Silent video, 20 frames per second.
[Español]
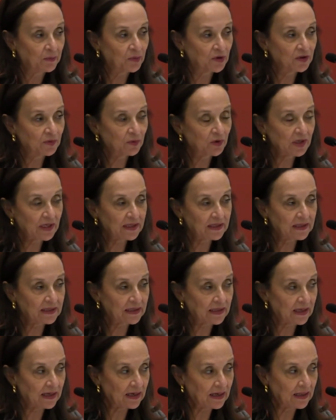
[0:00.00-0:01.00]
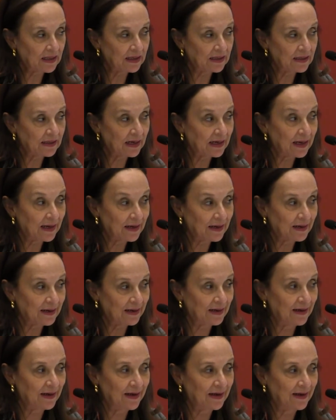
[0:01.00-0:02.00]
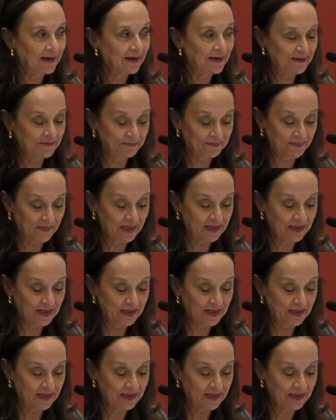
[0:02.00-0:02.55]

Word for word: pues voy a tratar de entrar a